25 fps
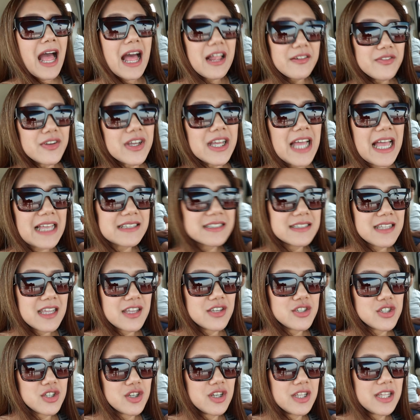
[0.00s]
Alpha gas
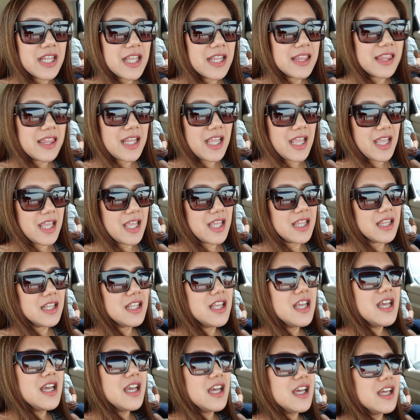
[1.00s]
station and then
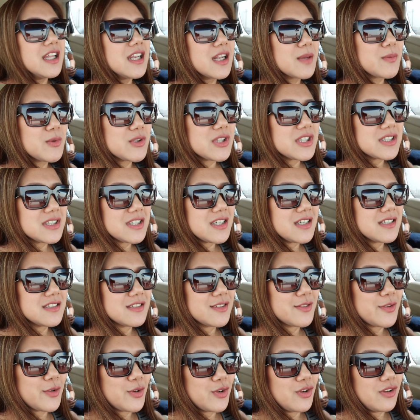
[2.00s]
nagpunta sila
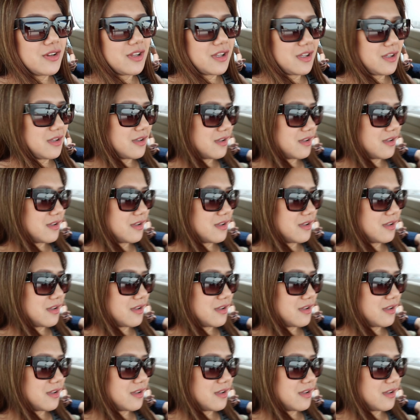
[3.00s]
sa trolley.